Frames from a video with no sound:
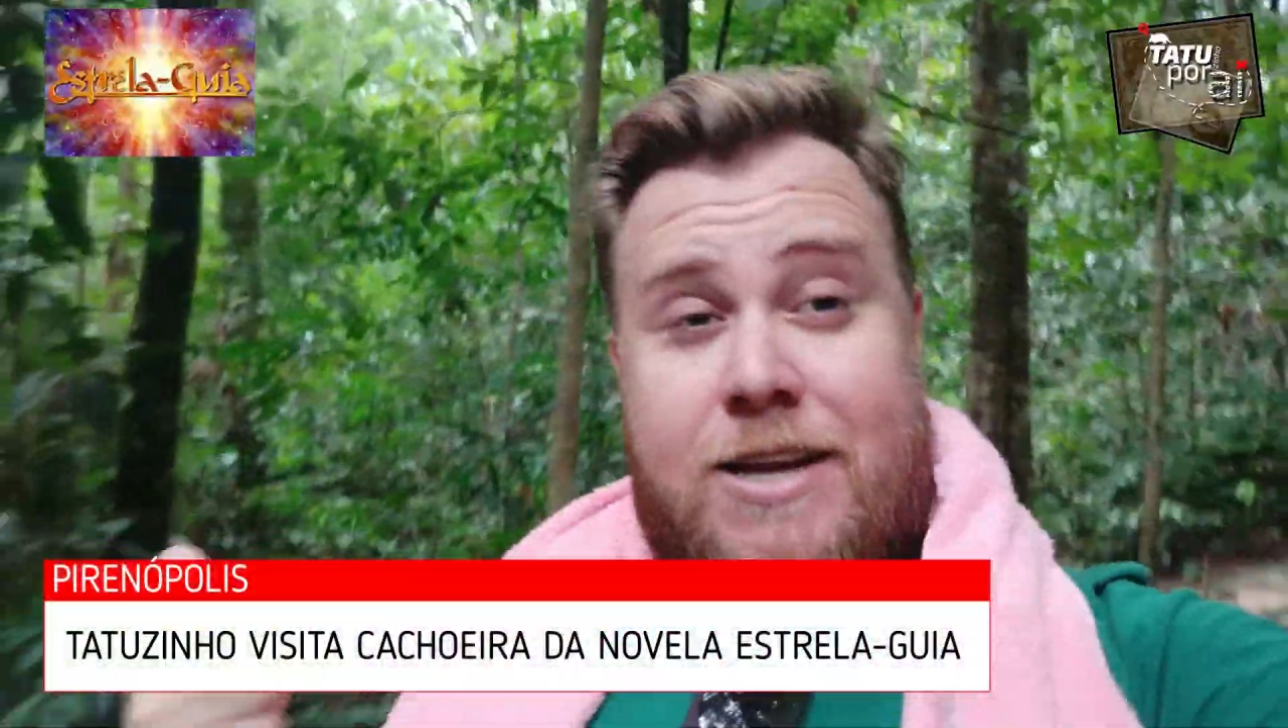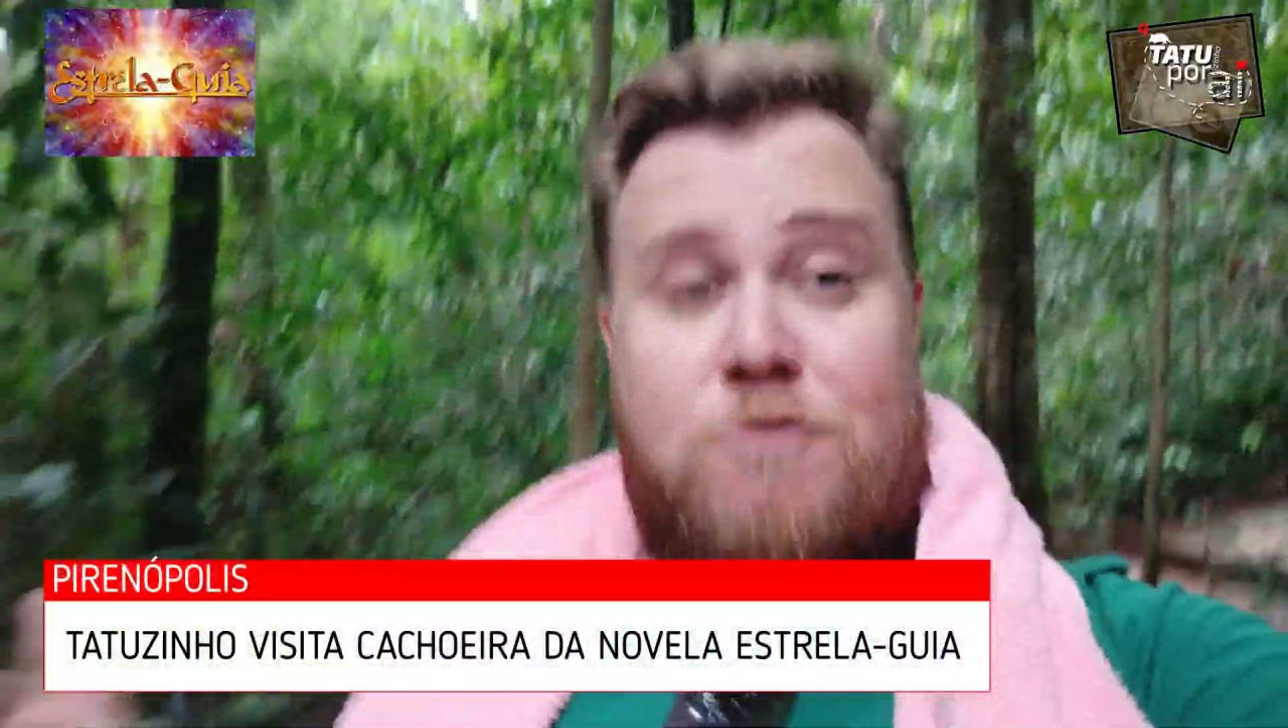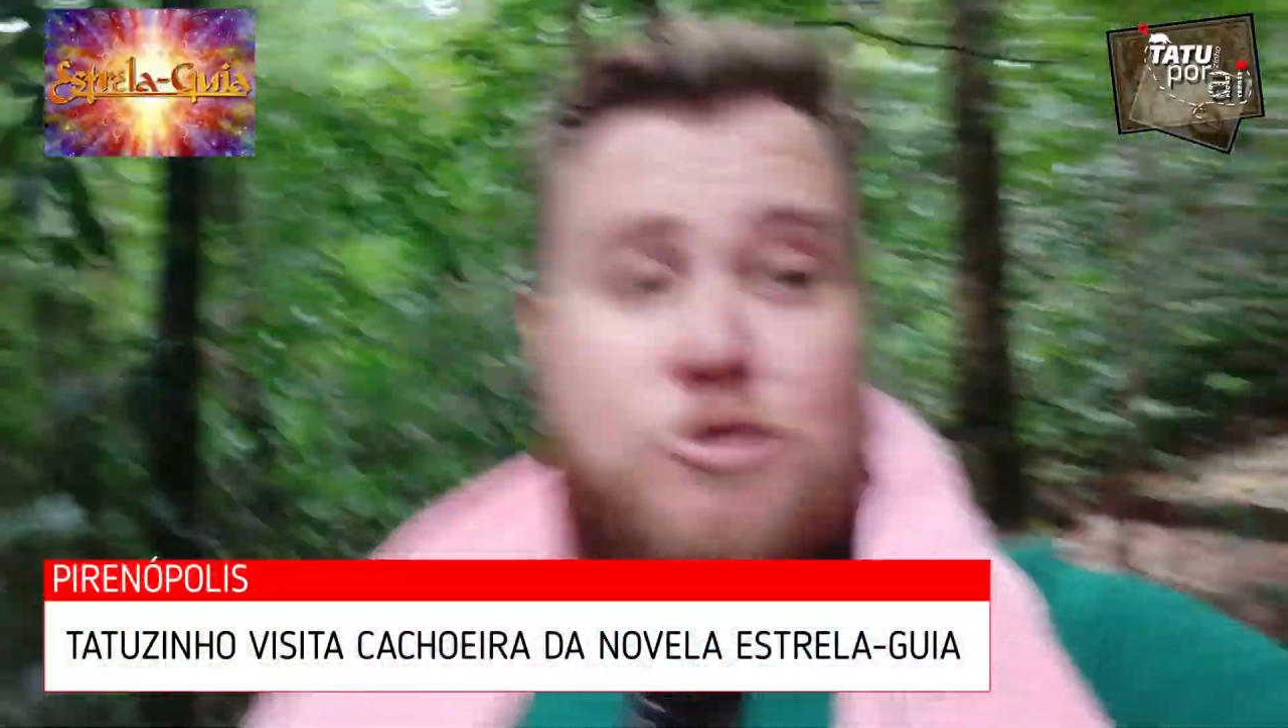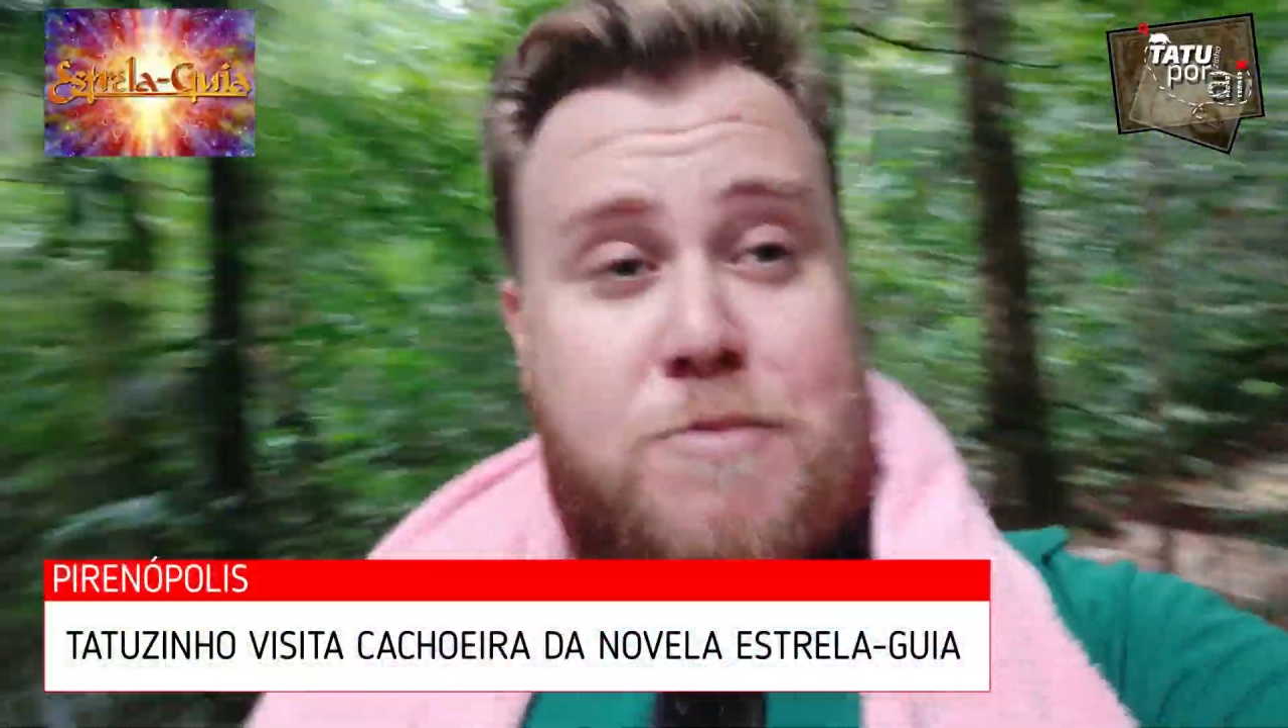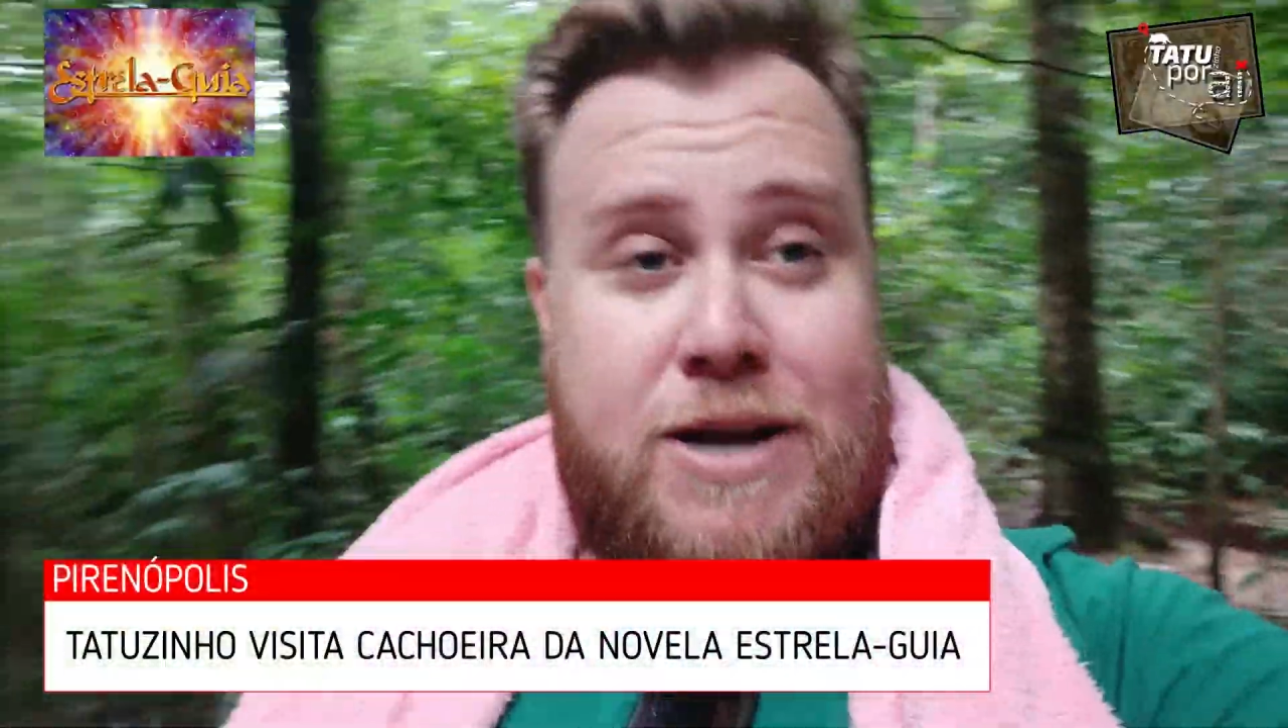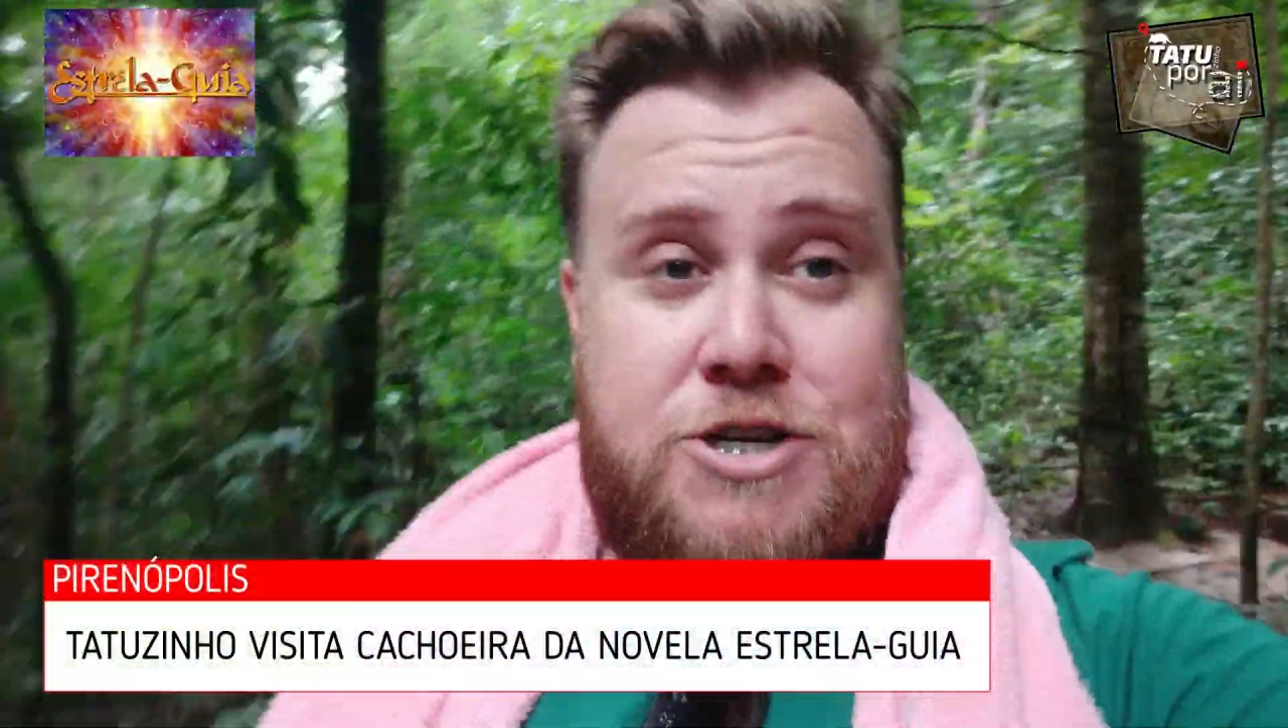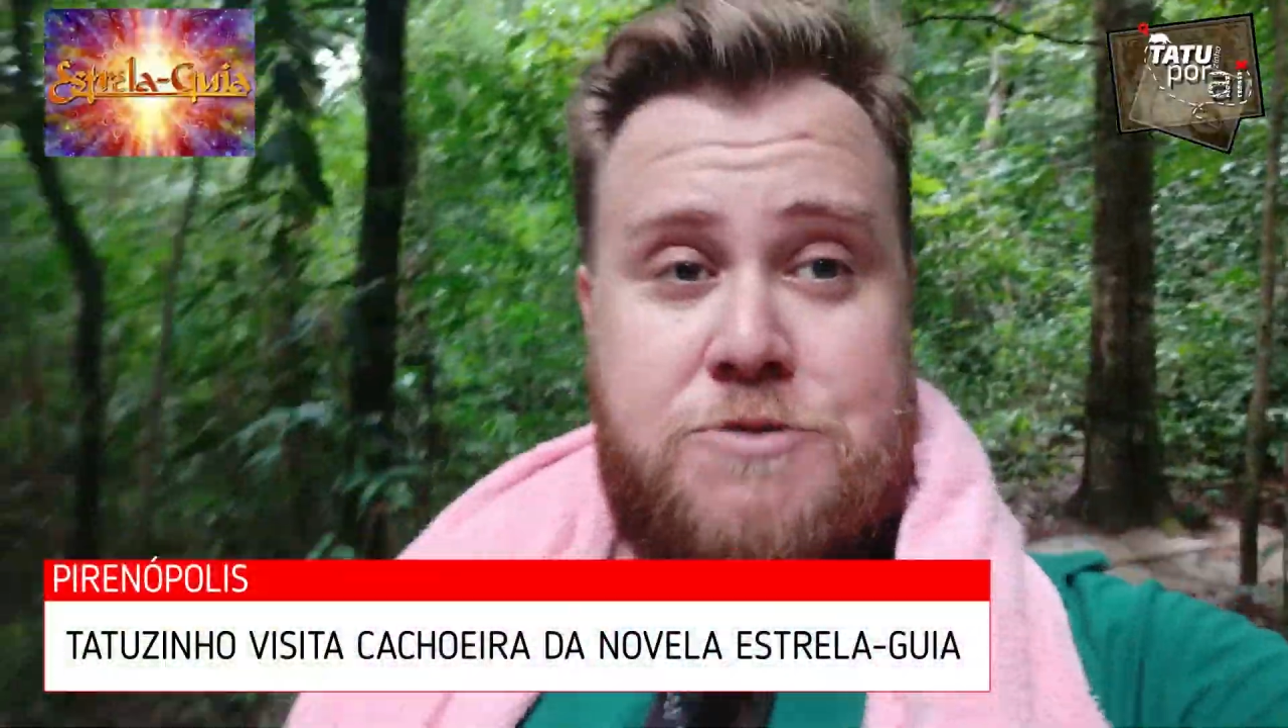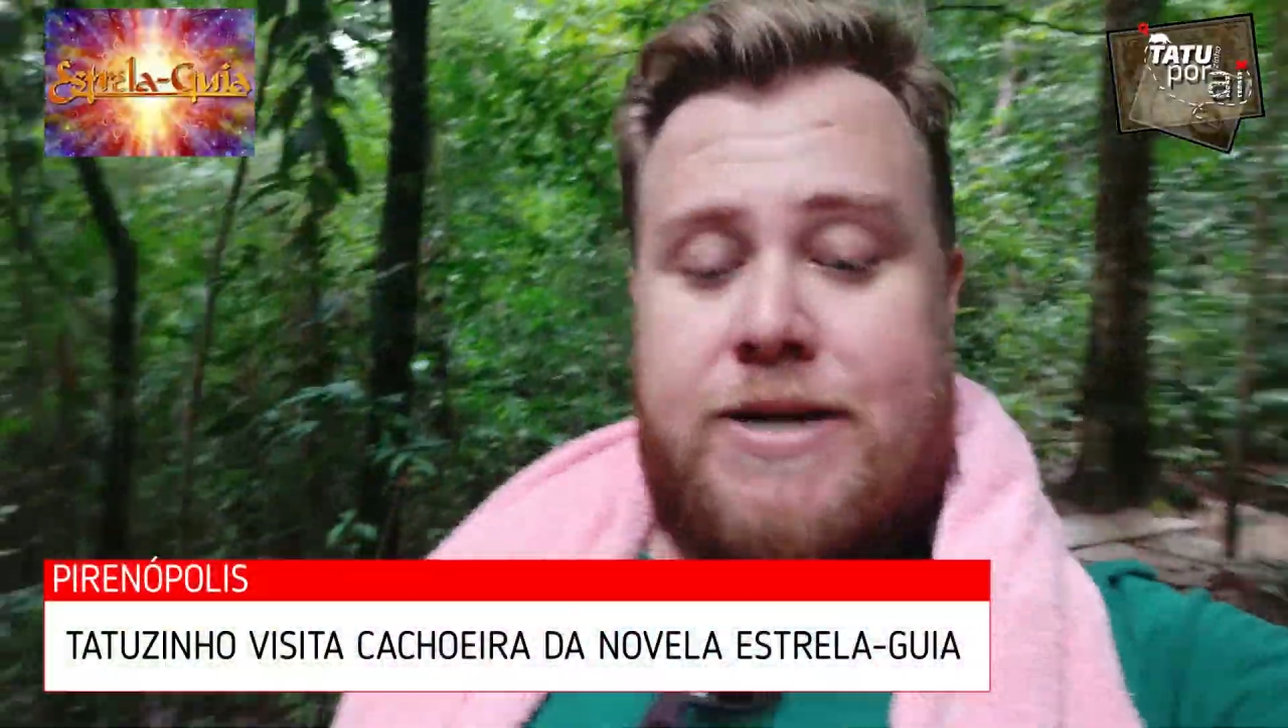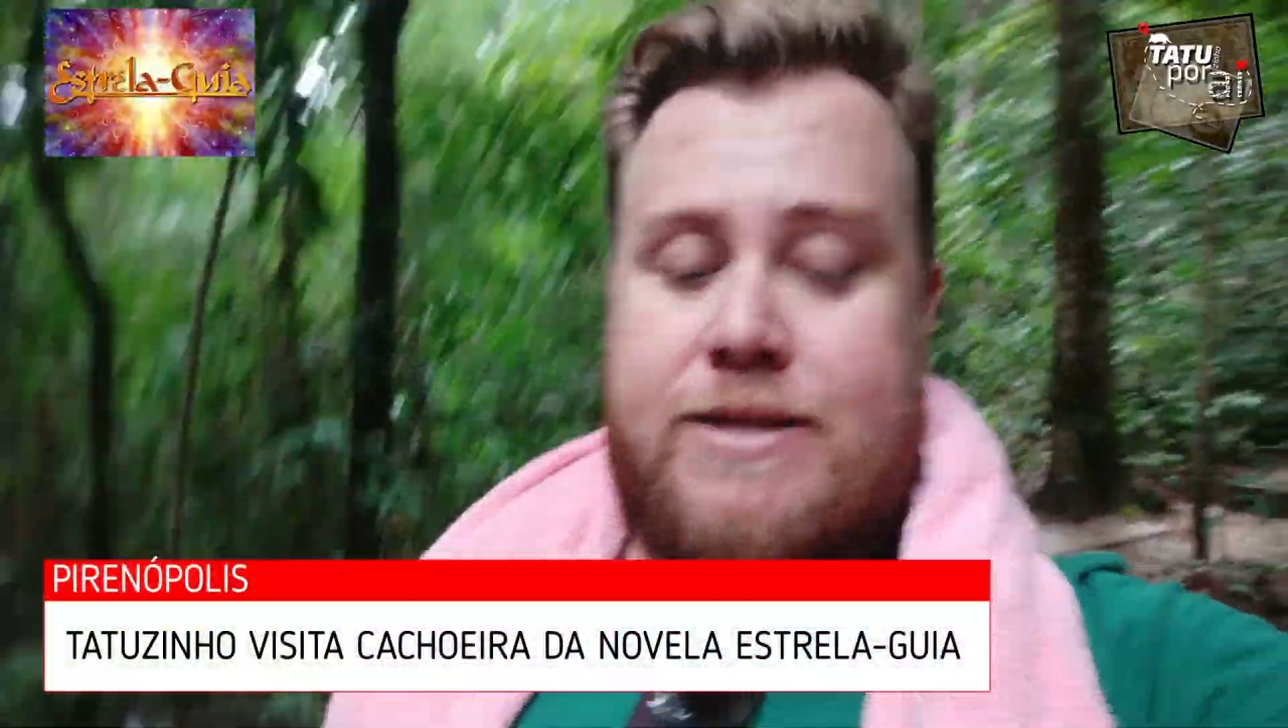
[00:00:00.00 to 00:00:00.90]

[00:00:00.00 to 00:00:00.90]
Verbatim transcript: e última cachoeira